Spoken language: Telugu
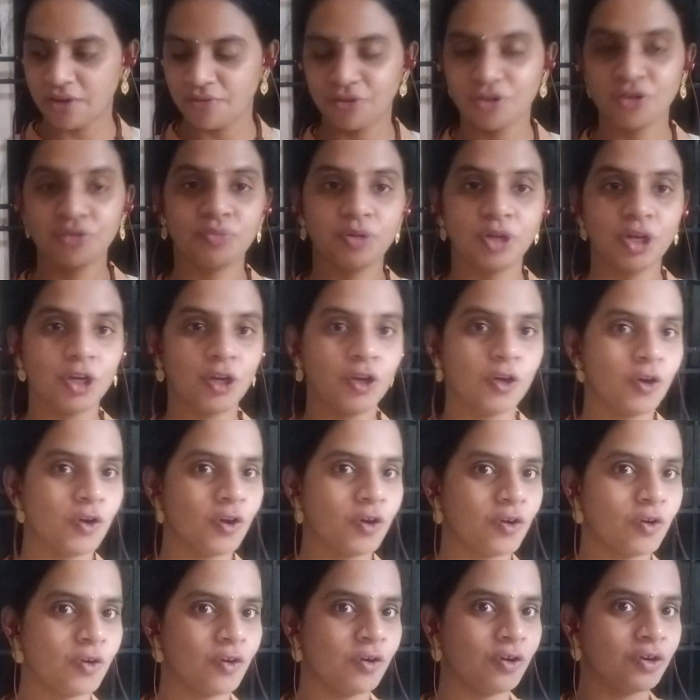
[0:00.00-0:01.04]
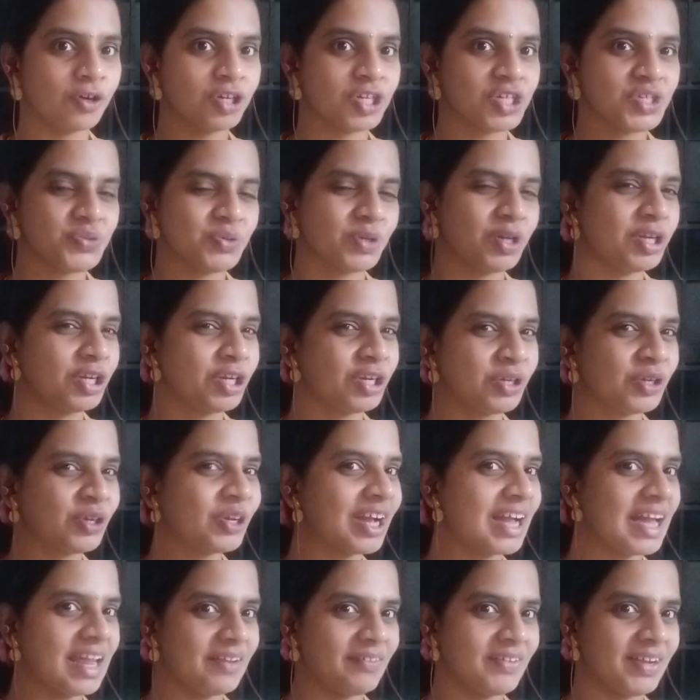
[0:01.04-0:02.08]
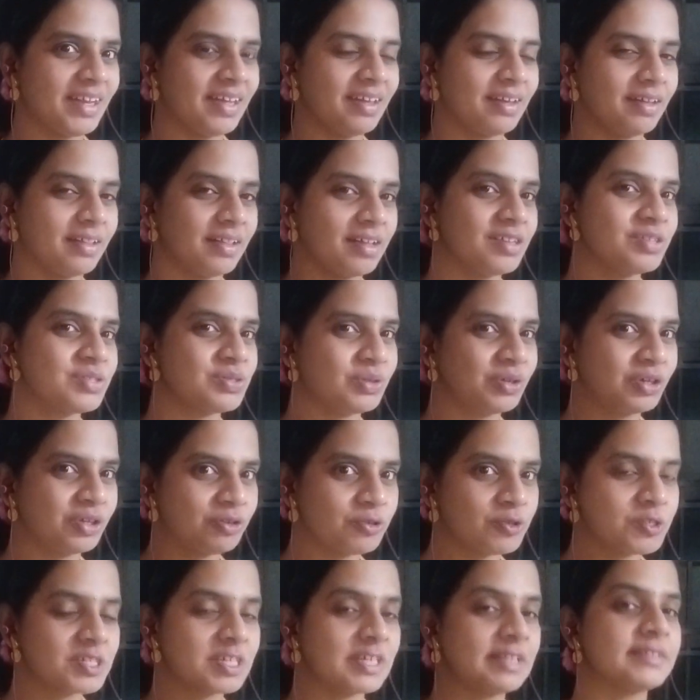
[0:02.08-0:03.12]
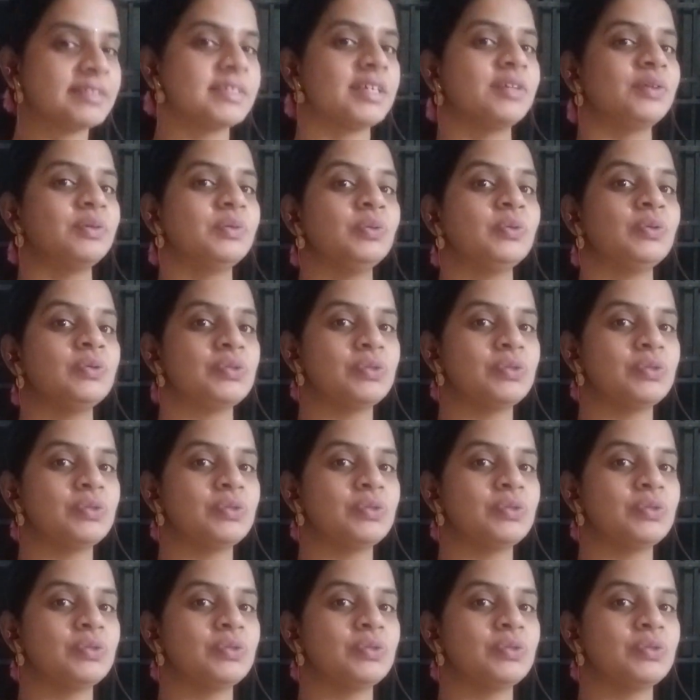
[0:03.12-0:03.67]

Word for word: ఎవరు మీలో కోటేశ్వరు నిన్న కలవలే కదా సో ఈ రోజు కలిసాను